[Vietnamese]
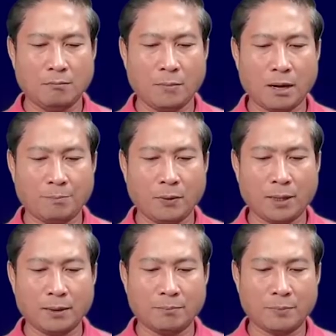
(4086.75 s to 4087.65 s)
mà
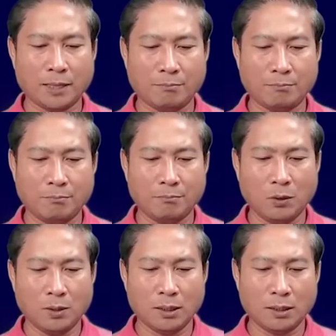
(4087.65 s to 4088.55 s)
pon pram
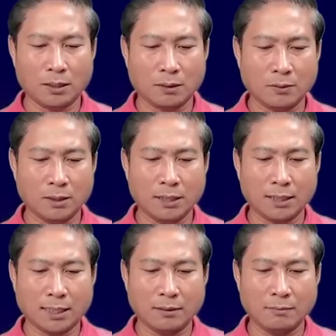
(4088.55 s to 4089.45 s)
buôn rồi
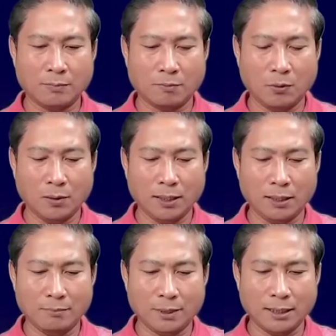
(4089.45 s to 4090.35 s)
cay phồng
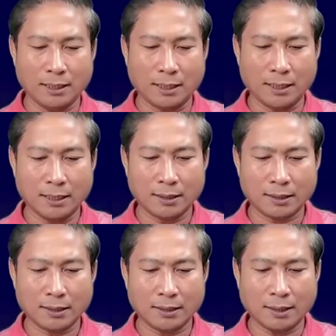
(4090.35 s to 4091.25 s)
muôi ấy mình nhỉ
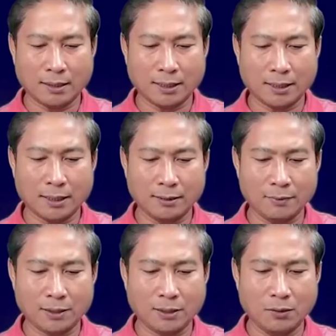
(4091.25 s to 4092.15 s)
ta đào nái
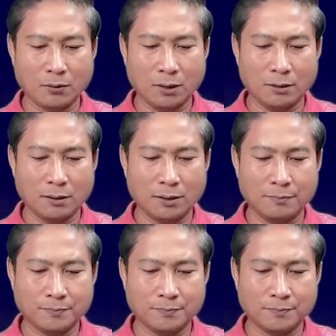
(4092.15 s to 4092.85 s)
vệt lụt lươn